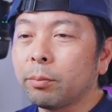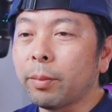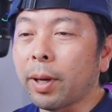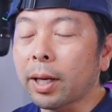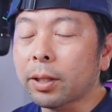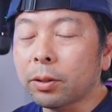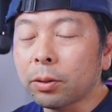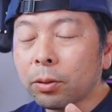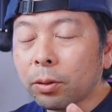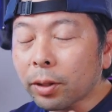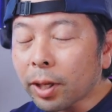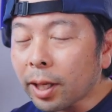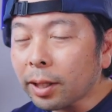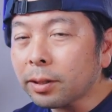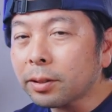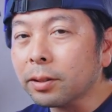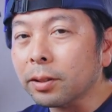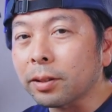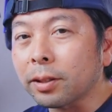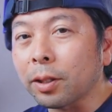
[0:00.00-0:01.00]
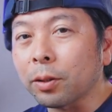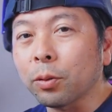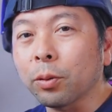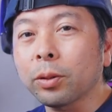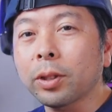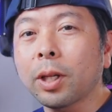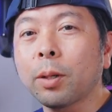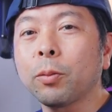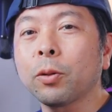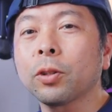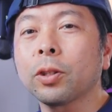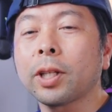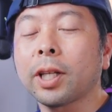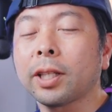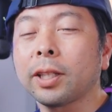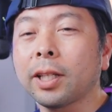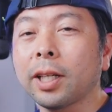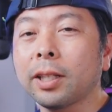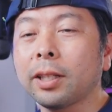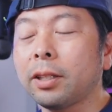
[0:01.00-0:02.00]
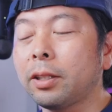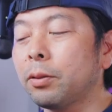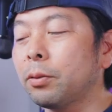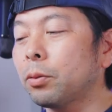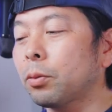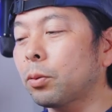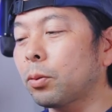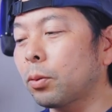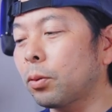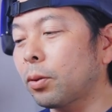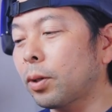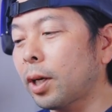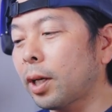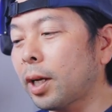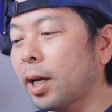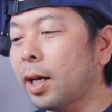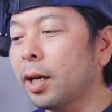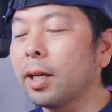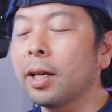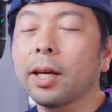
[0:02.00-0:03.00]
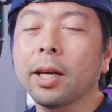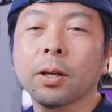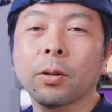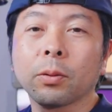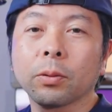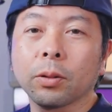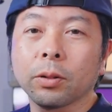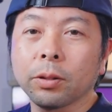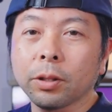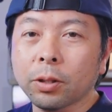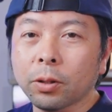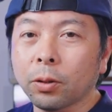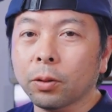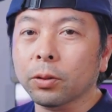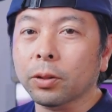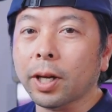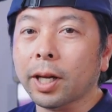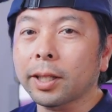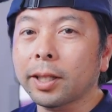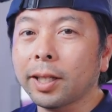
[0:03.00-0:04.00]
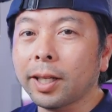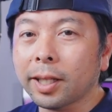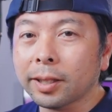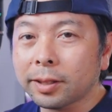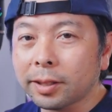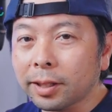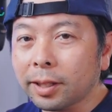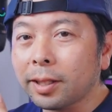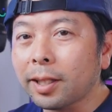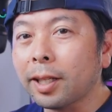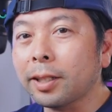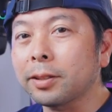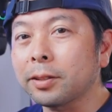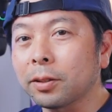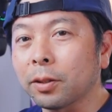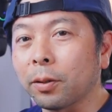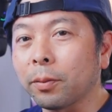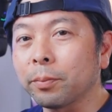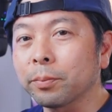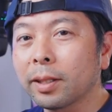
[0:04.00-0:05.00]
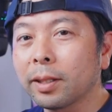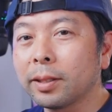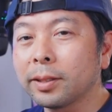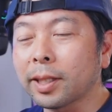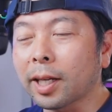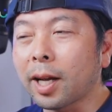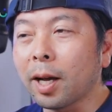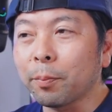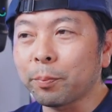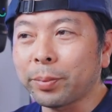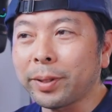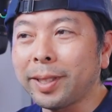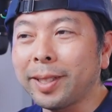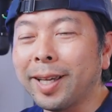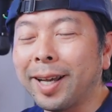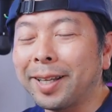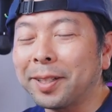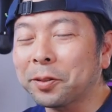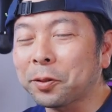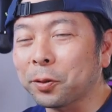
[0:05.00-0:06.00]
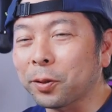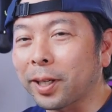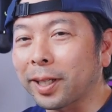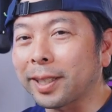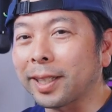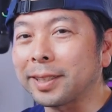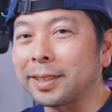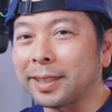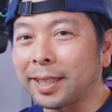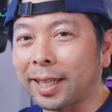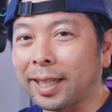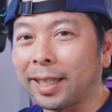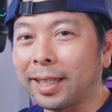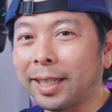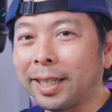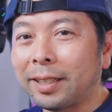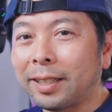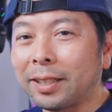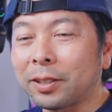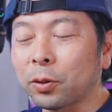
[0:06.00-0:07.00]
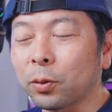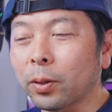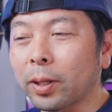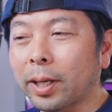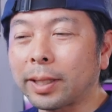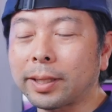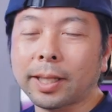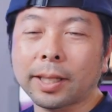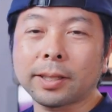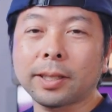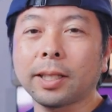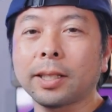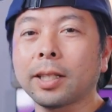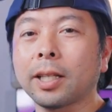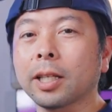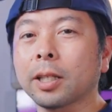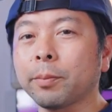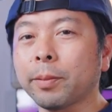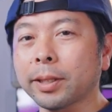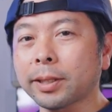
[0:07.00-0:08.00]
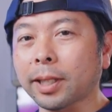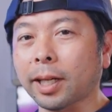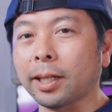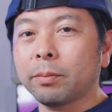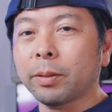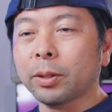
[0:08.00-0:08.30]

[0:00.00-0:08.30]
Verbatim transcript: マクロレンズってどんなものなんだっていうところから、えー、このニコンの新しいレンズの若干 PR という形で紹介させていただきました。